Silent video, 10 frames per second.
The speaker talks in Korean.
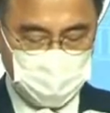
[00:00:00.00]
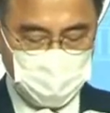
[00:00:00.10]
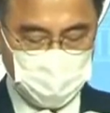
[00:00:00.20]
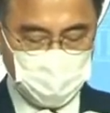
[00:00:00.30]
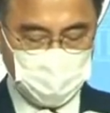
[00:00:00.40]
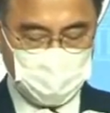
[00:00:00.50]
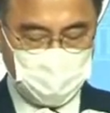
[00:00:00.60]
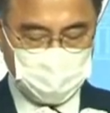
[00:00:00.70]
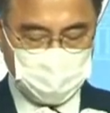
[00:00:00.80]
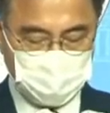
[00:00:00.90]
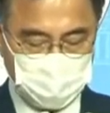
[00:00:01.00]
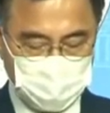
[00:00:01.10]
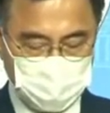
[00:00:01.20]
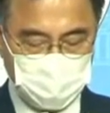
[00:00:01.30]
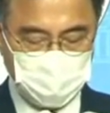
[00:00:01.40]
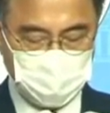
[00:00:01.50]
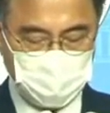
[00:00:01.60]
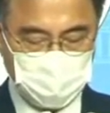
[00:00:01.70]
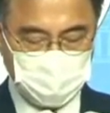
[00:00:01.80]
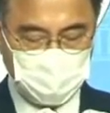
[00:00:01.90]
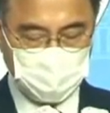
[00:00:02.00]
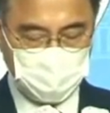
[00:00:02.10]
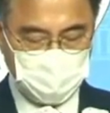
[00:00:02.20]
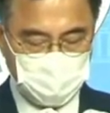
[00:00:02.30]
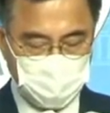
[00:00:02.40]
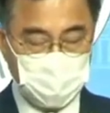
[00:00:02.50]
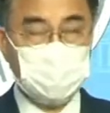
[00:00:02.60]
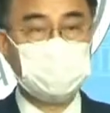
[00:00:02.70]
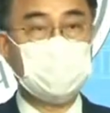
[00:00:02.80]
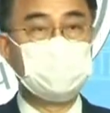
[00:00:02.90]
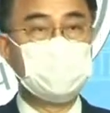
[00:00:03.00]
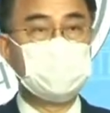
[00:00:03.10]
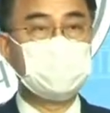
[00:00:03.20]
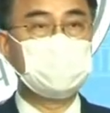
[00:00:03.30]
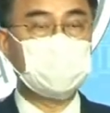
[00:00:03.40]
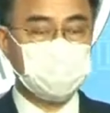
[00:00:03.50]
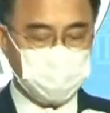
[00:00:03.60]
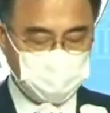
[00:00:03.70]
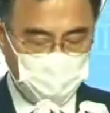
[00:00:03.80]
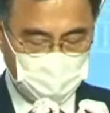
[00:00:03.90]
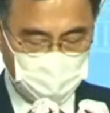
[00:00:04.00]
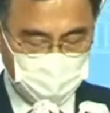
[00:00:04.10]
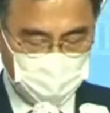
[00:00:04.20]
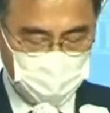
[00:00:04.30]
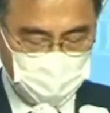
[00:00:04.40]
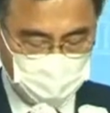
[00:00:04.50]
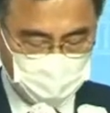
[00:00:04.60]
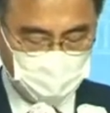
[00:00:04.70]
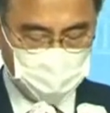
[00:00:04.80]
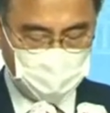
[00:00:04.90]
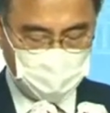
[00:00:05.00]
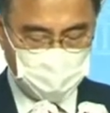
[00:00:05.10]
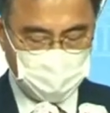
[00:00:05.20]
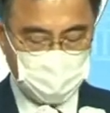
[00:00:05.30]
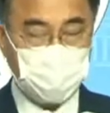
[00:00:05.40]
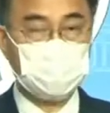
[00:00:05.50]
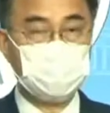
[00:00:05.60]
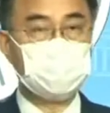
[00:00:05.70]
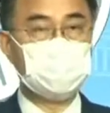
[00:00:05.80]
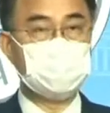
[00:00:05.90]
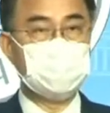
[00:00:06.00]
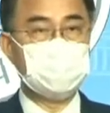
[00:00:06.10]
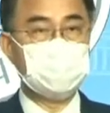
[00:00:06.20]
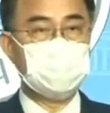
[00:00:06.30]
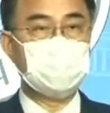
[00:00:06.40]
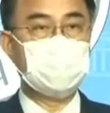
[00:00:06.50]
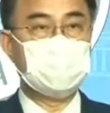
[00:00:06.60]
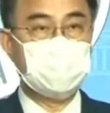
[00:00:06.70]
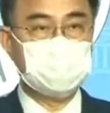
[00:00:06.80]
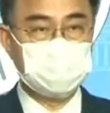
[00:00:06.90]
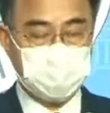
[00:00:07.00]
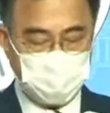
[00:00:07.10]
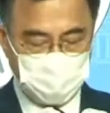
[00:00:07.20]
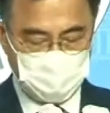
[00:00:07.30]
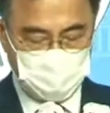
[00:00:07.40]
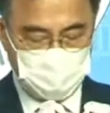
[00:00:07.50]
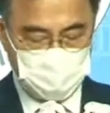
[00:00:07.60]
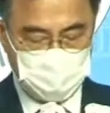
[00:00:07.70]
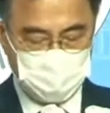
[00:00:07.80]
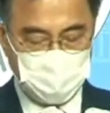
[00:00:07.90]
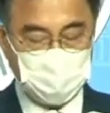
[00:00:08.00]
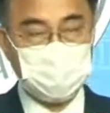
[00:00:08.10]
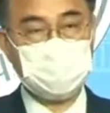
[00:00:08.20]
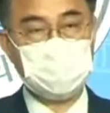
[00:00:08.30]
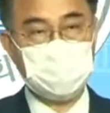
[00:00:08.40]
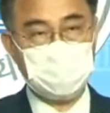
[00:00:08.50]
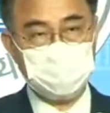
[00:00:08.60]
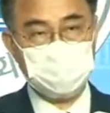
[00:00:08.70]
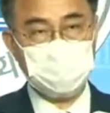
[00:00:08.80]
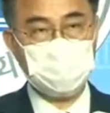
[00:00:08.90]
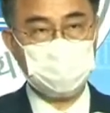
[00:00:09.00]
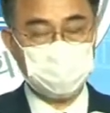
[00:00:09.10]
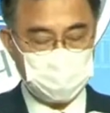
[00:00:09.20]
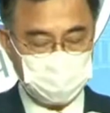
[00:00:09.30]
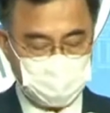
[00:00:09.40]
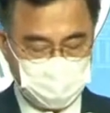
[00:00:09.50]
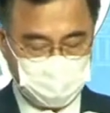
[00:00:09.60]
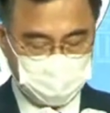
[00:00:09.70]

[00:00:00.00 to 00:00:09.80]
미국, 프랑스 등은 경제 성장률이 잠재 성장률보다 웃도는 사이 한국은 지난해 그 갭이 마이너스 21%였습니다.